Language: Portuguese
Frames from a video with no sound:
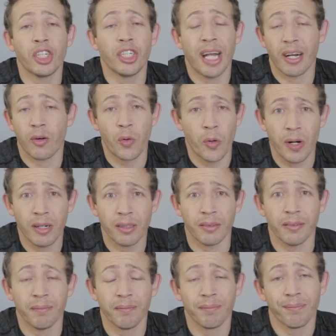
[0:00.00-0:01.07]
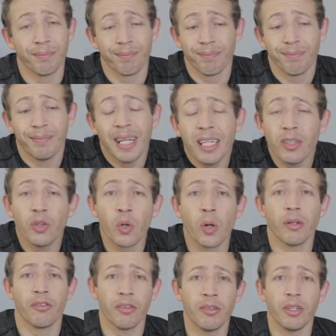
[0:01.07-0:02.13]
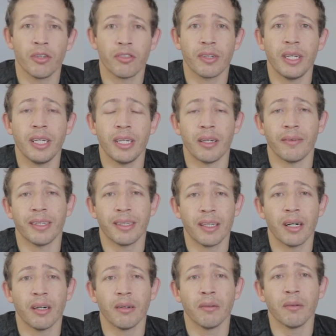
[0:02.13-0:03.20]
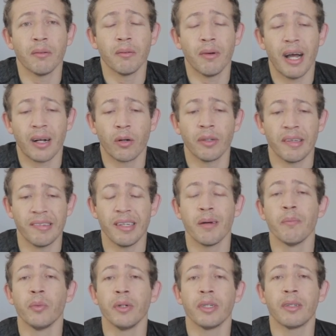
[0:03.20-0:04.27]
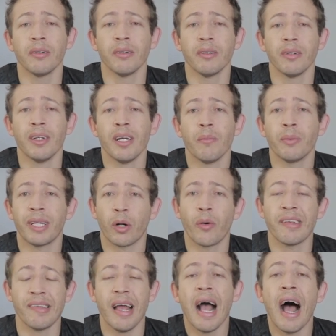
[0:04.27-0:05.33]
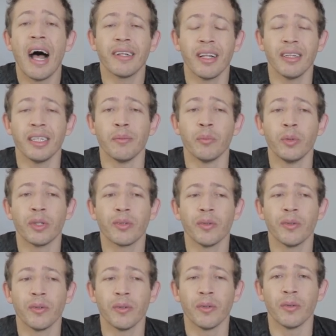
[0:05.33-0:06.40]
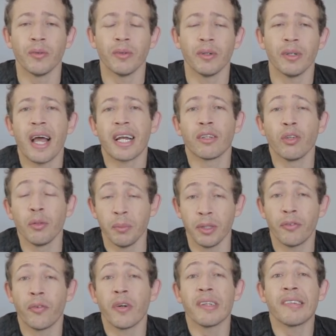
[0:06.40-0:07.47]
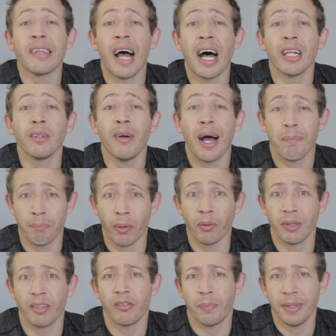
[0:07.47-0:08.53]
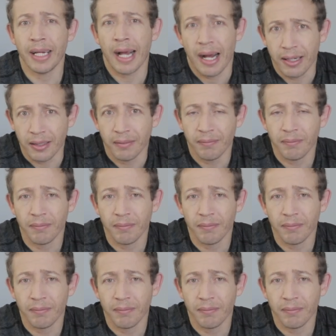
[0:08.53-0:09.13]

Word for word: de acordo, nem todos os índios queriam. Então acontecia muito, muita coisa errada ali, muito, era tudo muito forçado à ponta de espingarda.